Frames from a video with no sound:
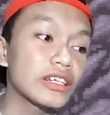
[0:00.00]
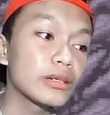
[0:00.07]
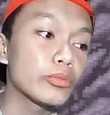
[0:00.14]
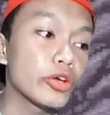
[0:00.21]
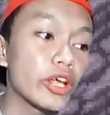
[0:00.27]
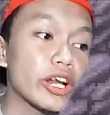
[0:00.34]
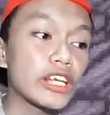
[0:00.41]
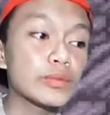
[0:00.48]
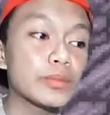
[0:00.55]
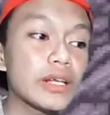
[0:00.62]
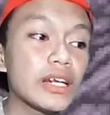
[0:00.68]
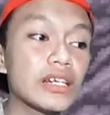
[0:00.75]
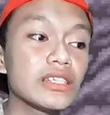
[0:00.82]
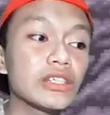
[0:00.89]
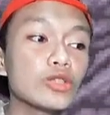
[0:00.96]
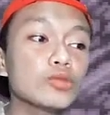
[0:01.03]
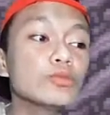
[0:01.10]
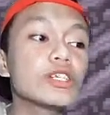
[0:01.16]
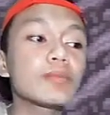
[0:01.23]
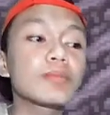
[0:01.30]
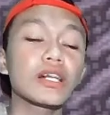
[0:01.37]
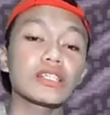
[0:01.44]
Buya Respe dan di situ
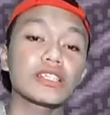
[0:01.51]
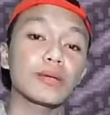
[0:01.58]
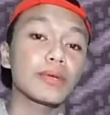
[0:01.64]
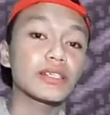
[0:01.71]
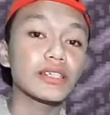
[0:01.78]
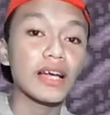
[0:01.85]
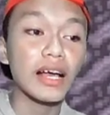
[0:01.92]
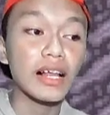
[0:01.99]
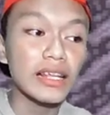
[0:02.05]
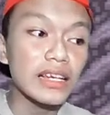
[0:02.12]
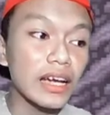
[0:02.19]
bener-bener sama sekali